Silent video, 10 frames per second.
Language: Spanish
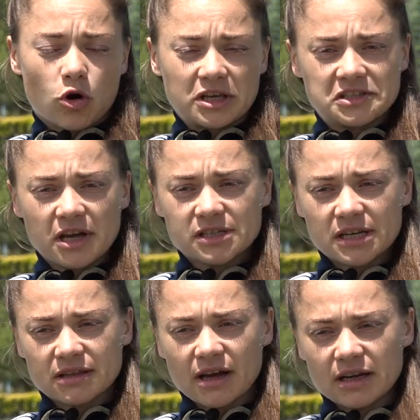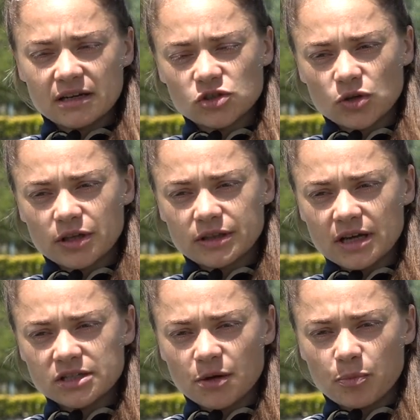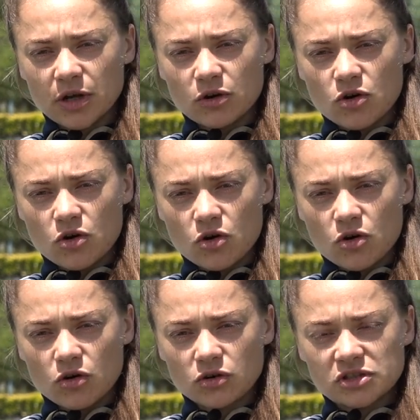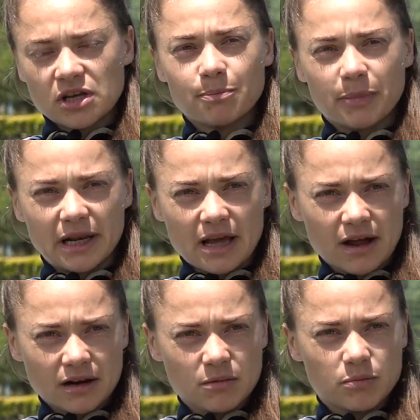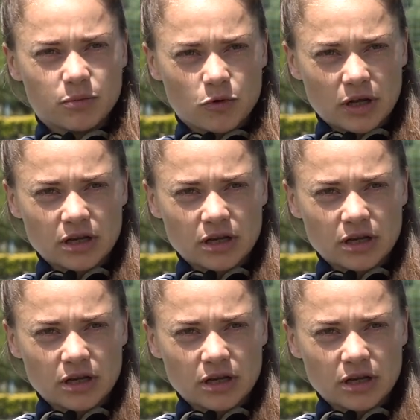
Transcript: quizás estar en esos detalles pero sin pelear por